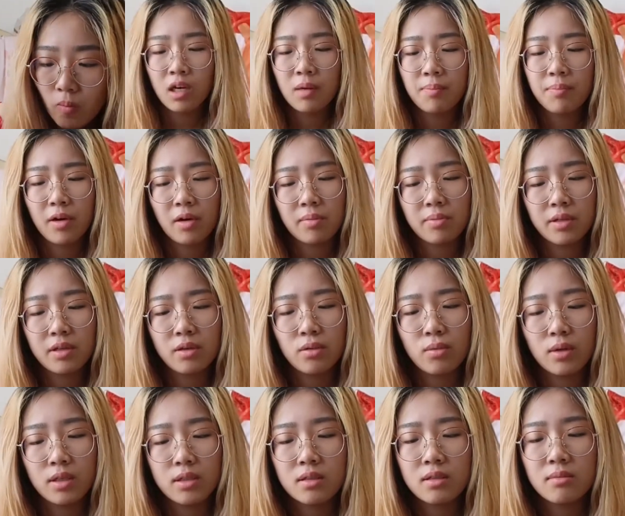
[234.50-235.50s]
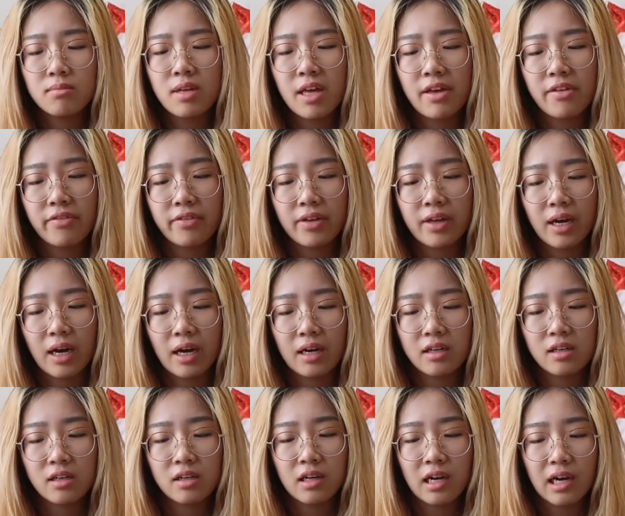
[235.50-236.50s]
它表皮裹的是面粉
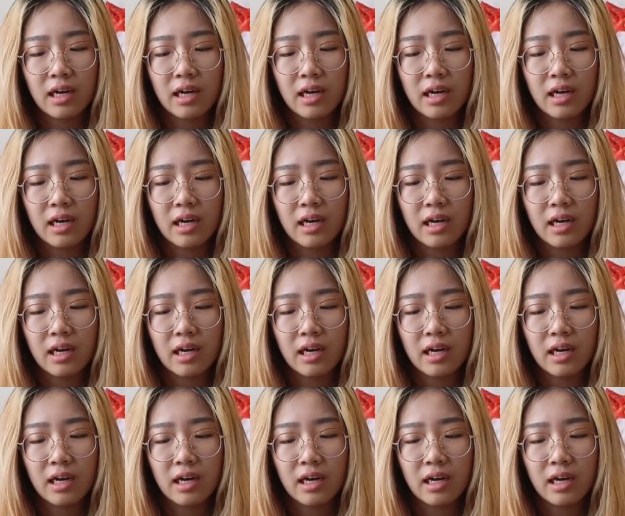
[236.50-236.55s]
还是啥